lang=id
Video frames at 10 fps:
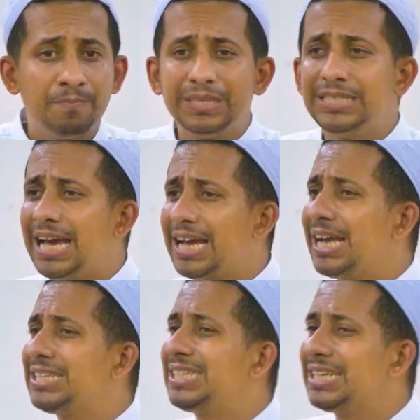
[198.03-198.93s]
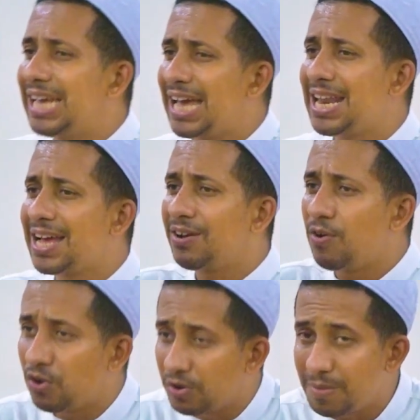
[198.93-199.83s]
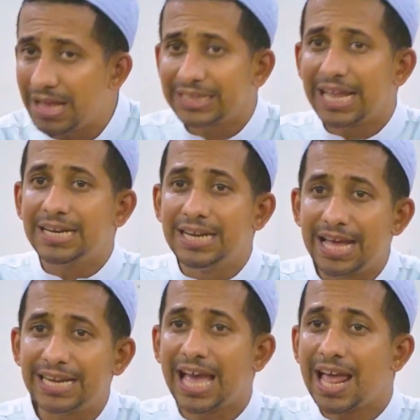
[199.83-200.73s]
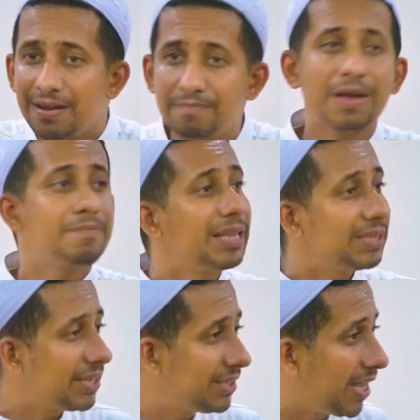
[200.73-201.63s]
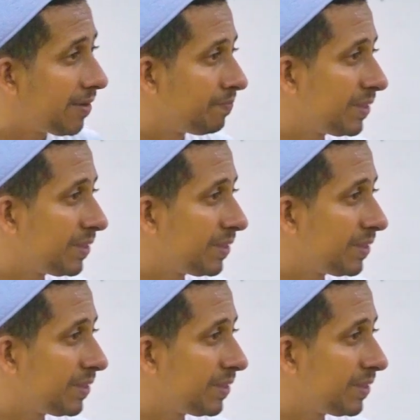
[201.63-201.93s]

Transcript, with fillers: menjaga segala kehormatan dari alma maternya.